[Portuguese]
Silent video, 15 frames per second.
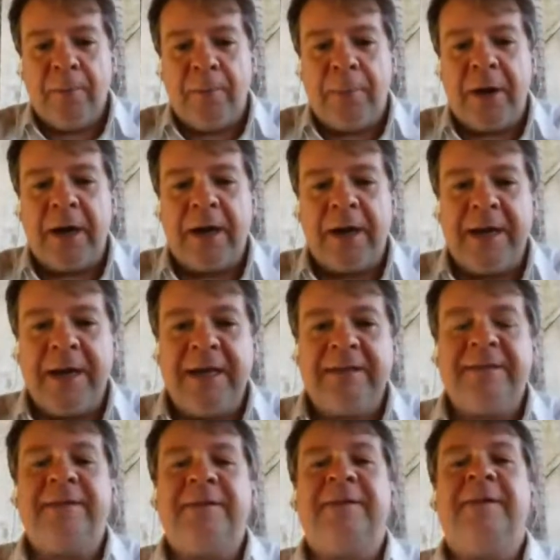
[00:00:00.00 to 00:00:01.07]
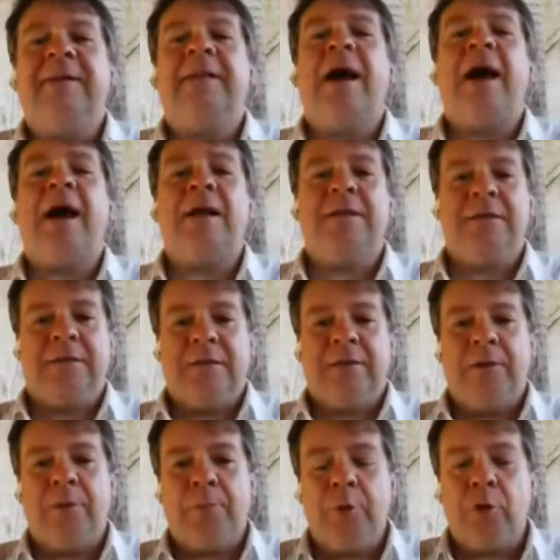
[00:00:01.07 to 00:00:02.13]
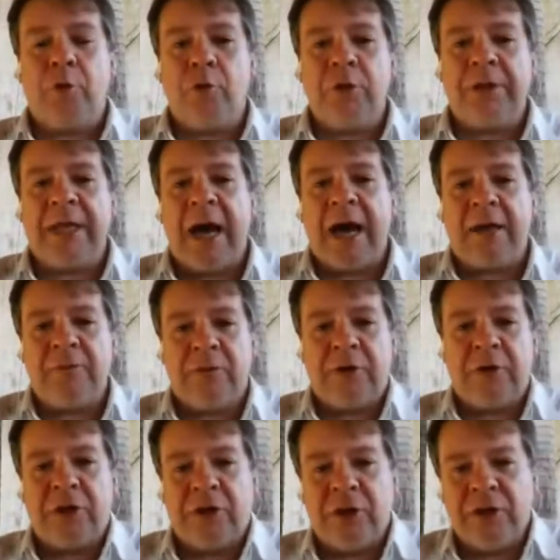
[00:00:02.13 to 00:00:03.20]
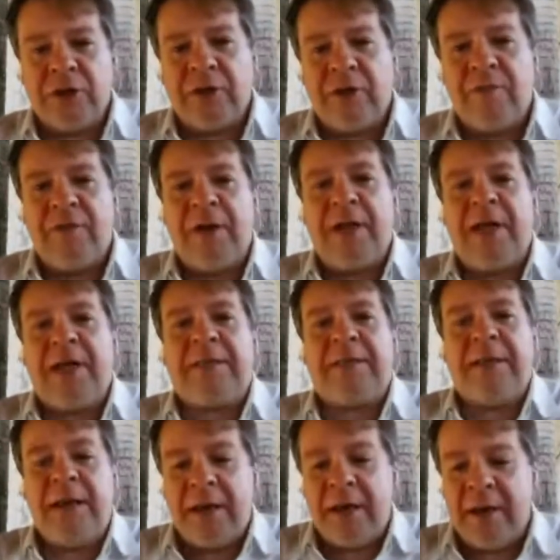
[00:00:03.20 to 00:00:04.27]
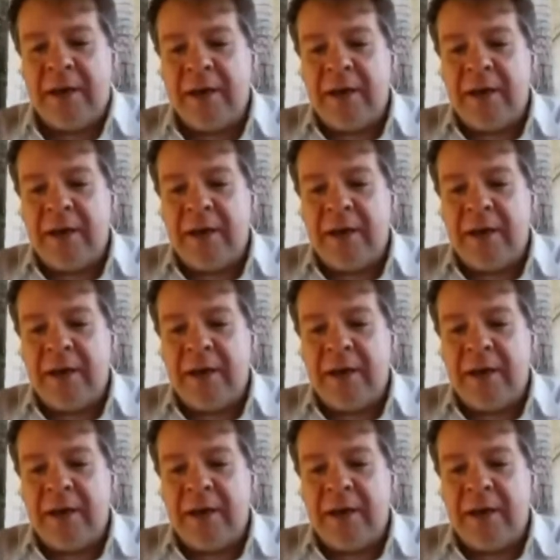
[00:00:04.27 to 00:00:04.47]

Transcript: para a necessidade e para o cuidado que a gente deveria ter